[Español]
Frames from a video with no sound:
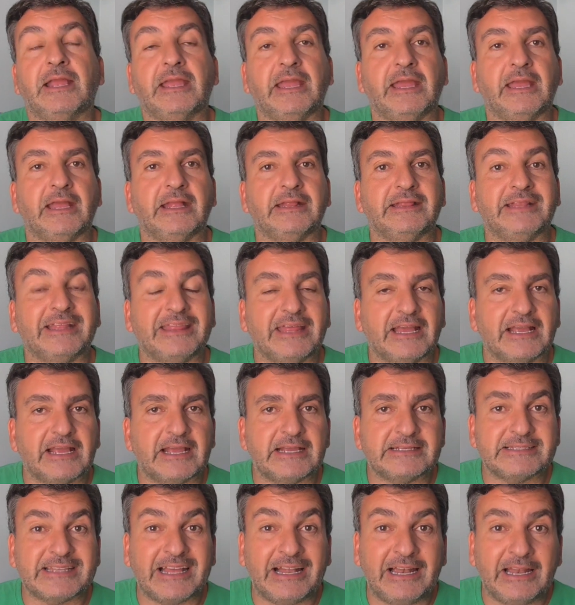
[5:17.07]
que decían
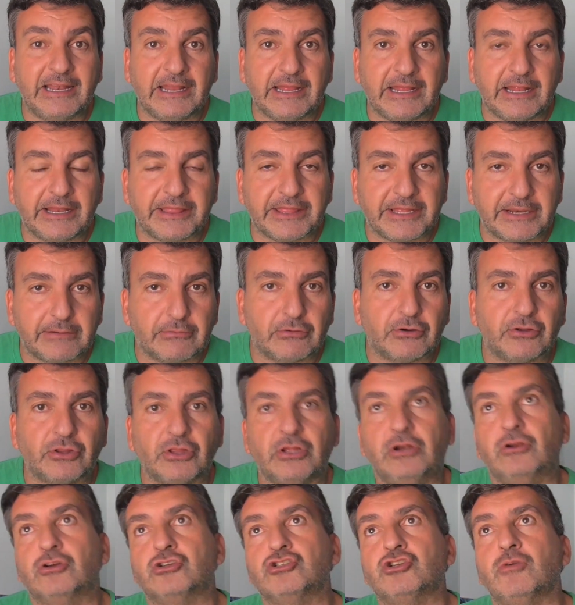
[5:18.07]
que hasta el cerebro
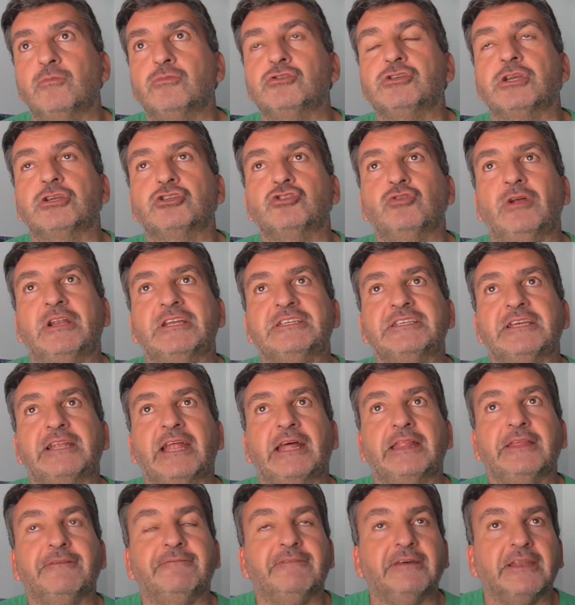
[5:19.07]
de los homosexuales
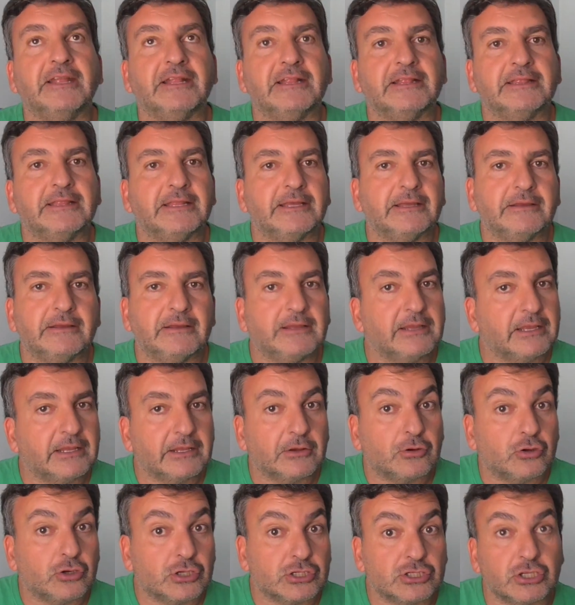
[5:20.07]
era diferente
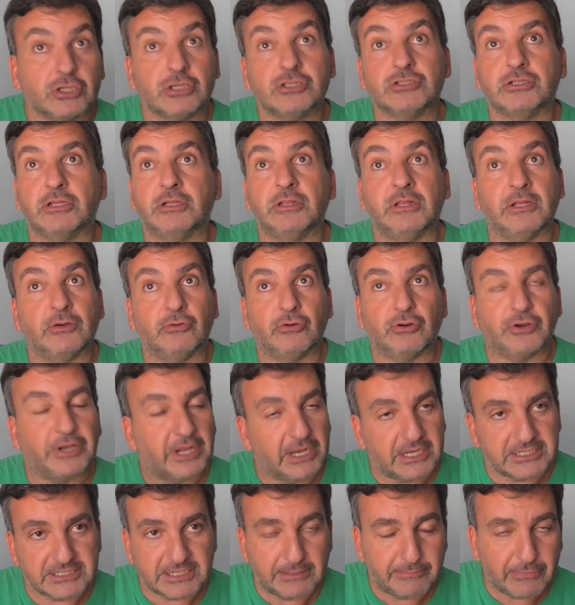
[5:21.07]
en conexiones
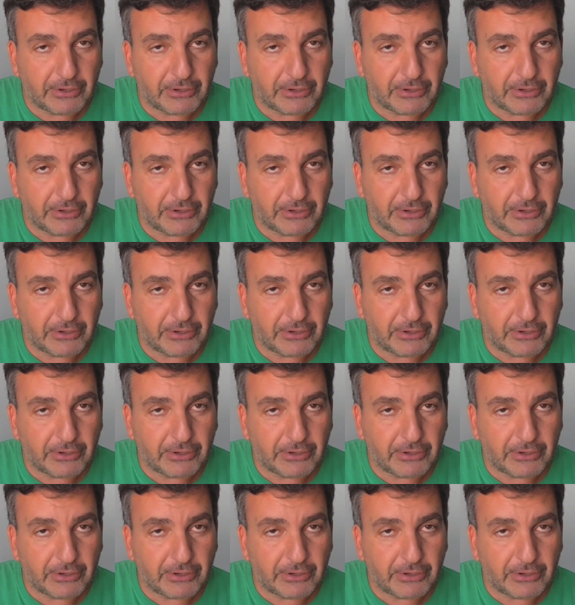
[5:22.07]
neuronales.